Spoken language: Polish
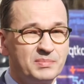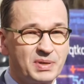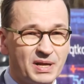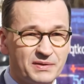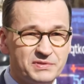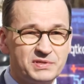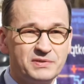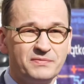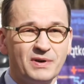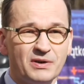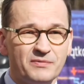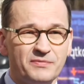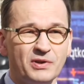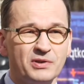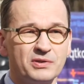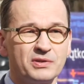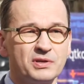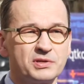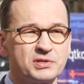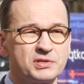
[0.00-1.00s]
Prawdziwa
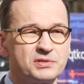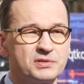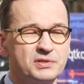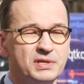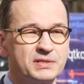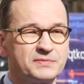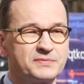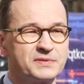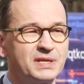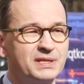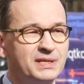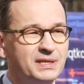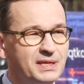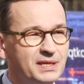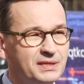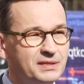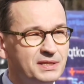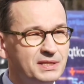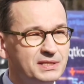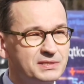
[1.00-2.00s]
wolność jest wtedy,
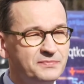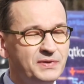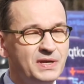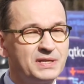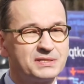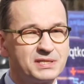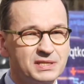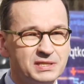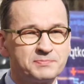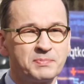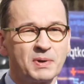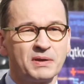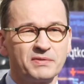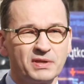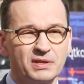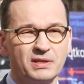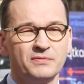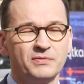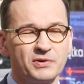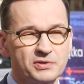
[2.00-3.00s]
kiedy jest więcej
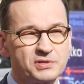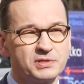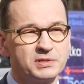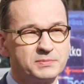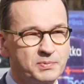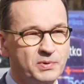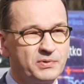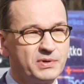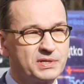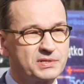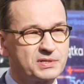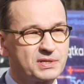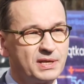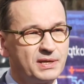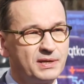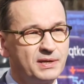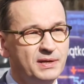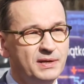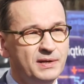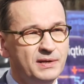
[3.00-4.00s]
sprawiedliwości społecznej.